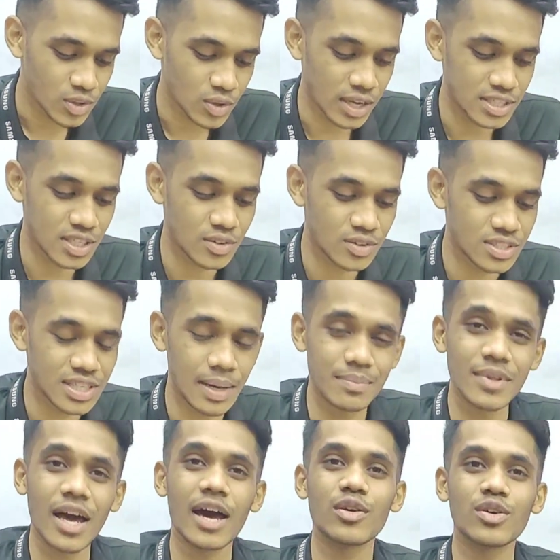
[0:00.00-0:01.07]
তো আশা করি
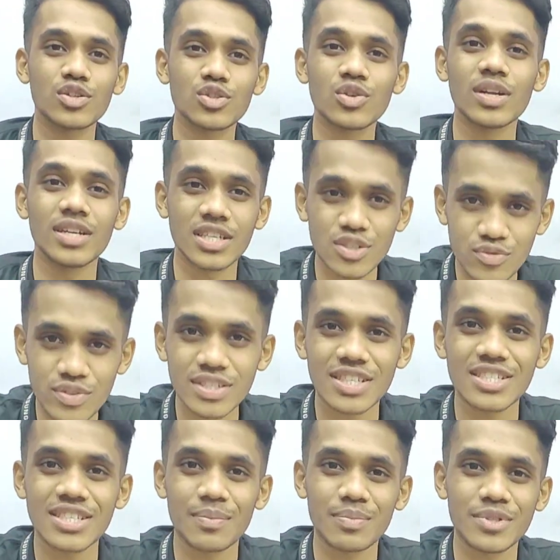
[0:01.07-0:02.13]
সামনে আরও কিছু লেটেস্ট
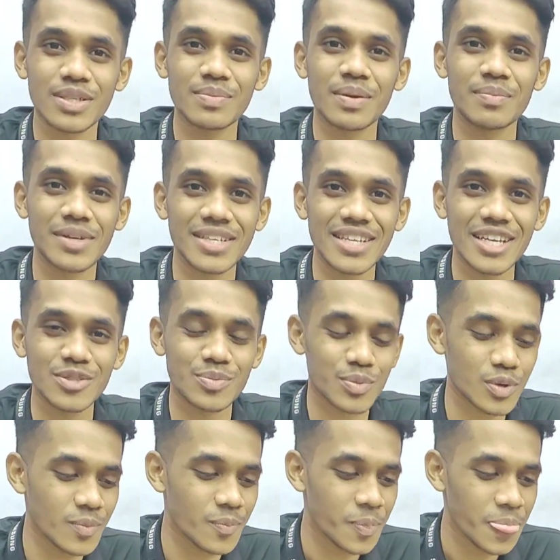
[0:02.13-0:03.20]
ফিচার্স আপনার সামনে আমরা নিয়ে আসবো